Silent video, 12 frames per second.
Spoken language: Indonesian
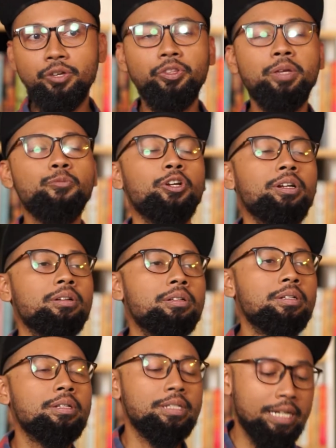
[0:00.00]
Jawa Timur.
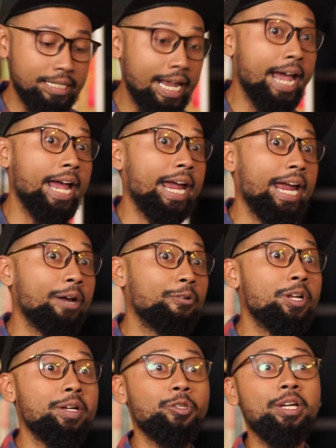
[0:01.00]
Selesai,
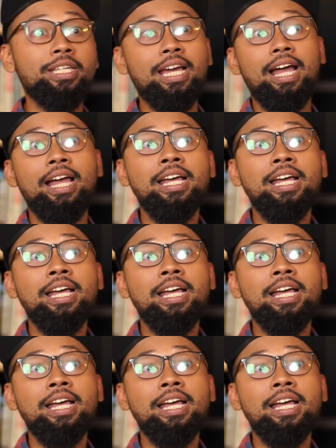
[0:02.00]
udah gitu aja.